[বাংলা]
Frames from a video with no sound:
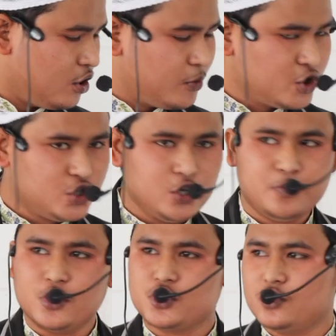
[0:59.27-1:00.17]
অবশ্যই
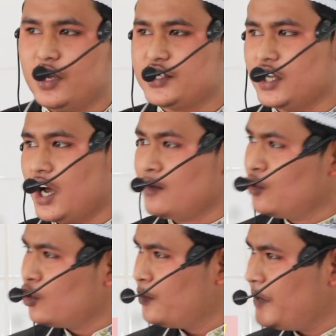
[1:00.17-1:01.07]
প্রশ্ন আছে আর
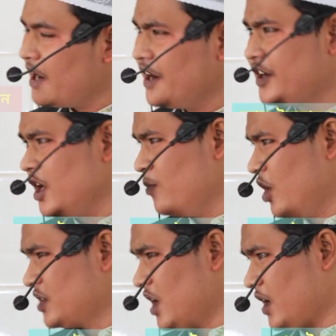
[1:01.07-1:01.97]
মুরব্বীরা এটাই
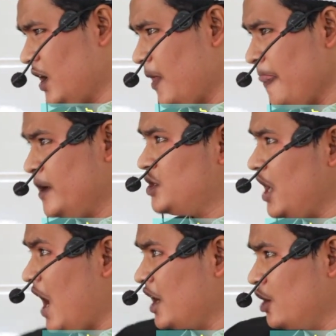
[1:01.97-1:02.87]
বলে থাকে
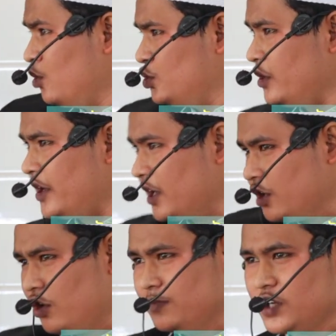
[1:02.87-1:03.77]
যে আগের হুজুরেরা কি কম